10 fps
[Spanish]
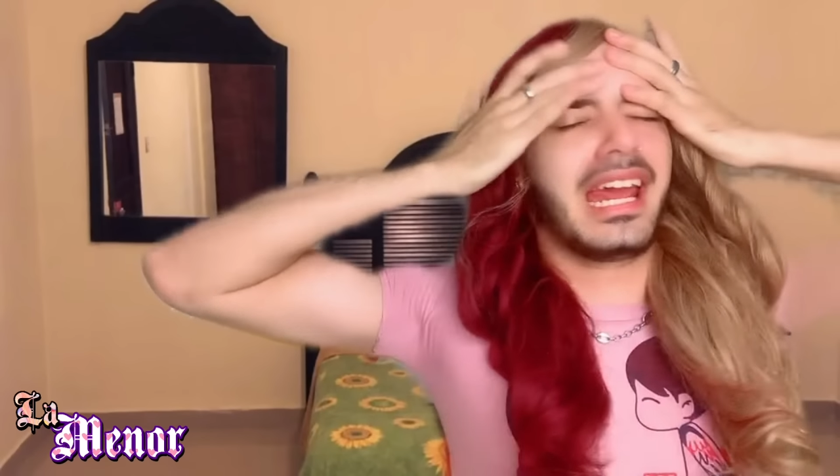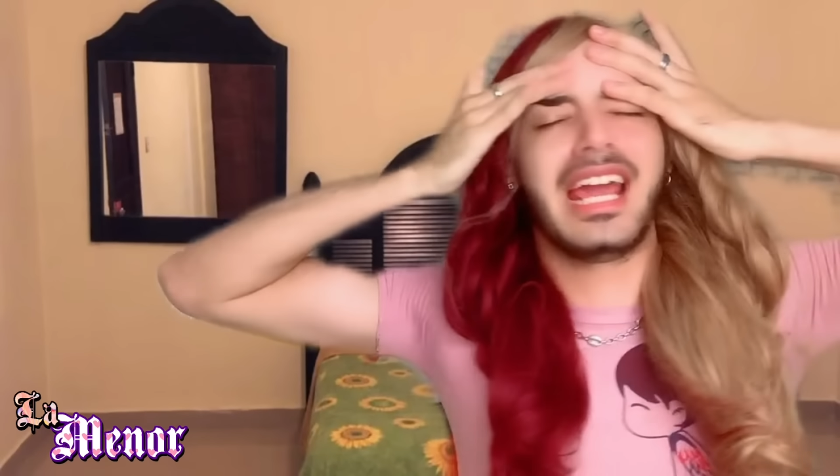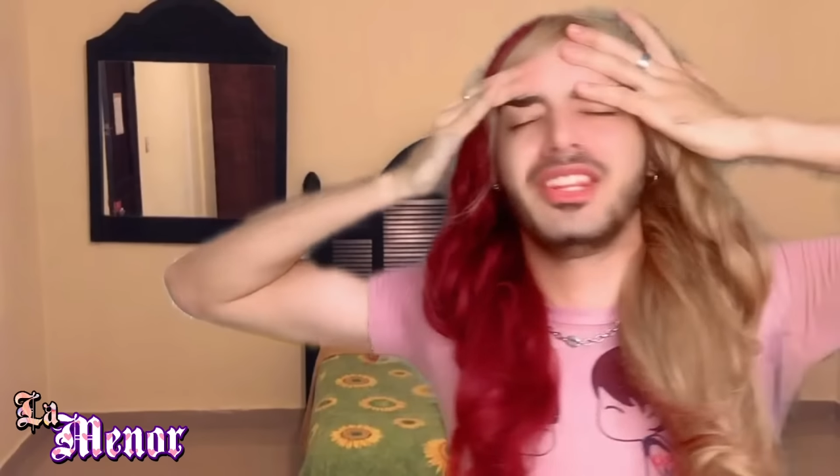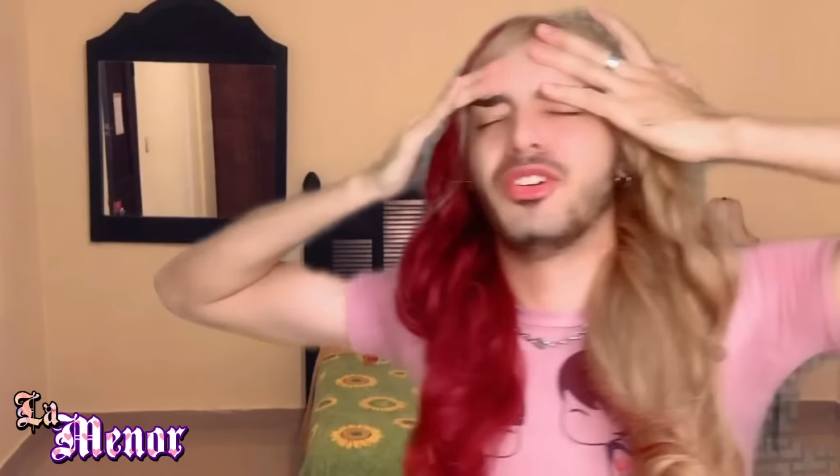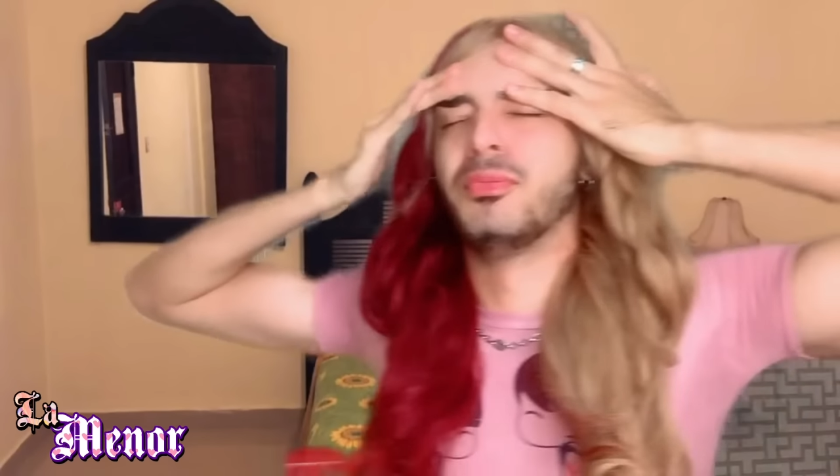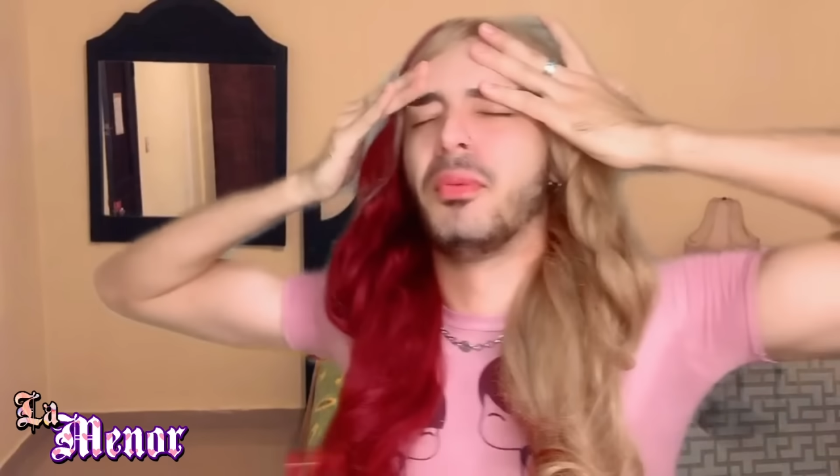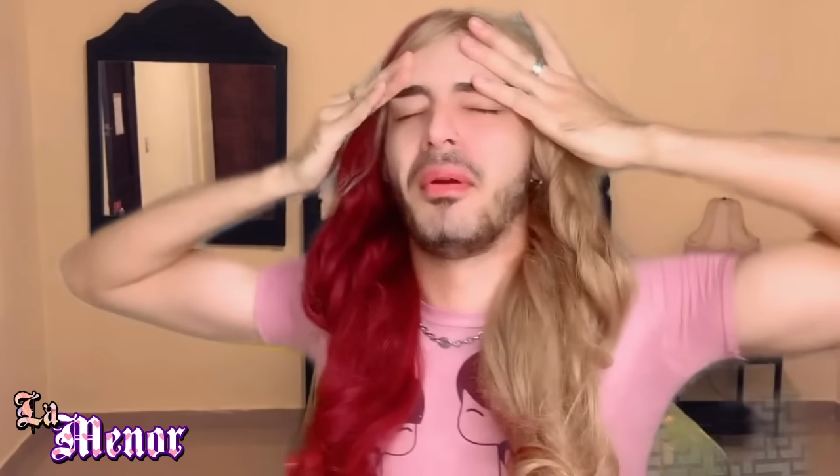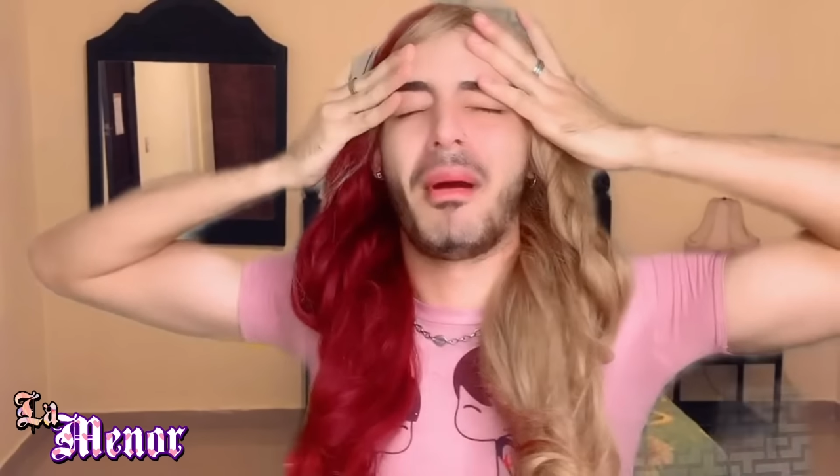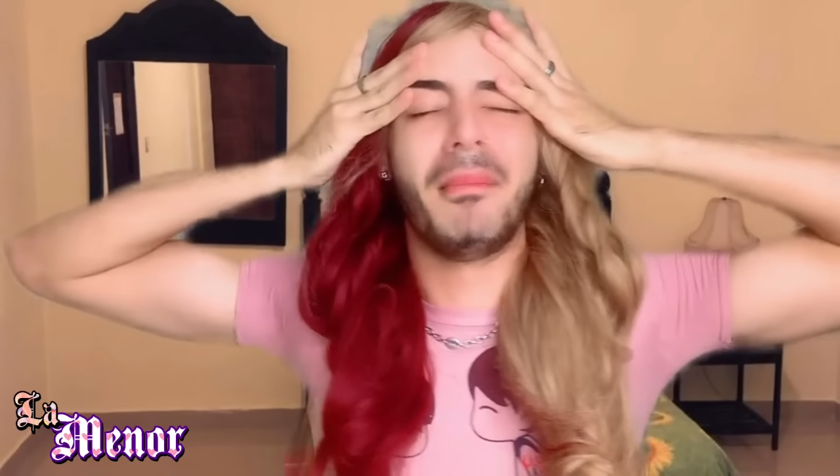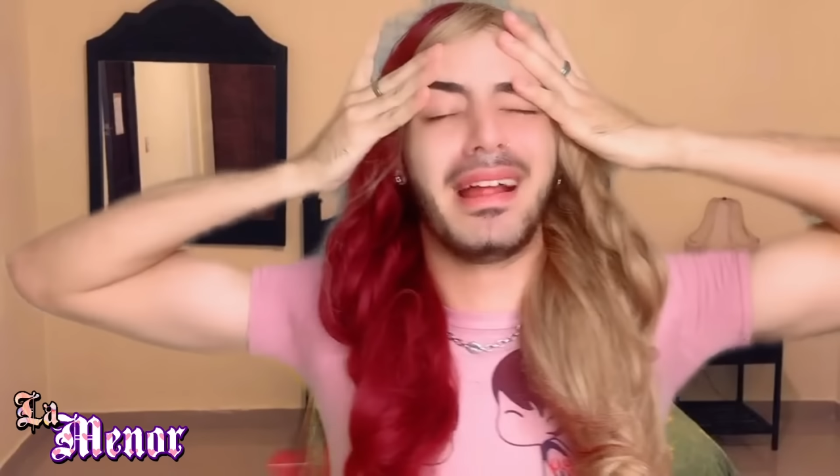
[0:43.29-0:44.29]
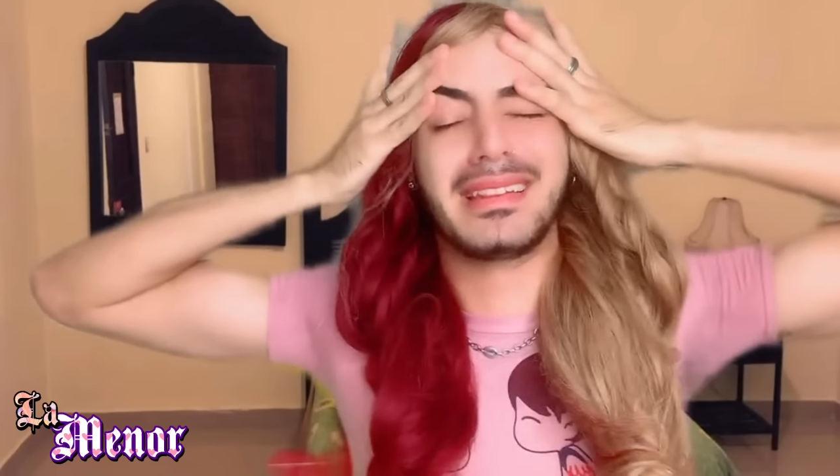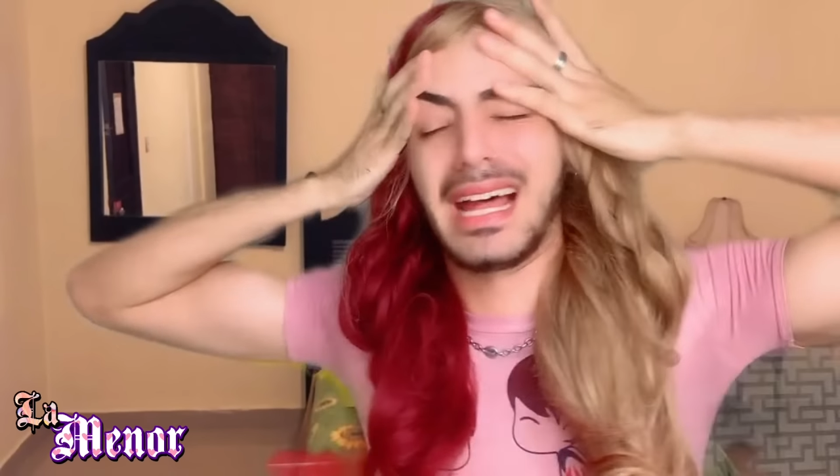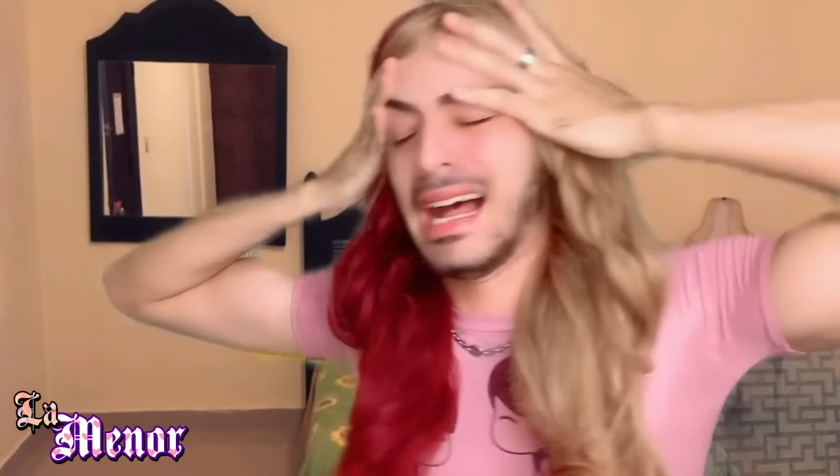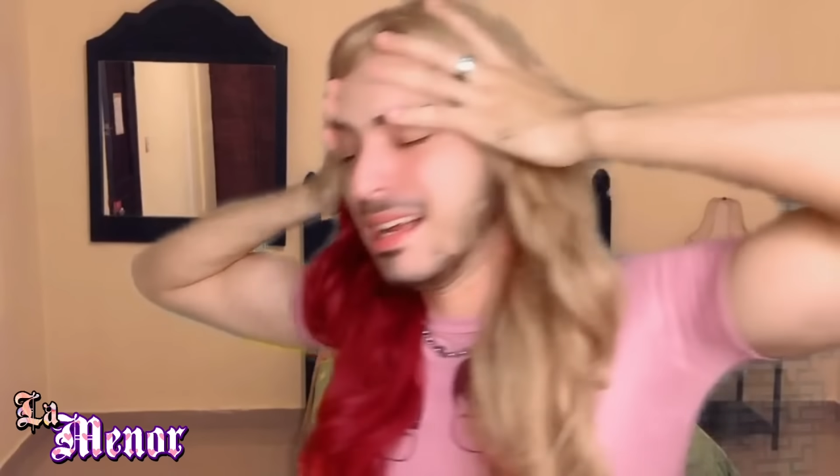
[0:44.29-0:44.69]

ay, Dios mío, me va a matar.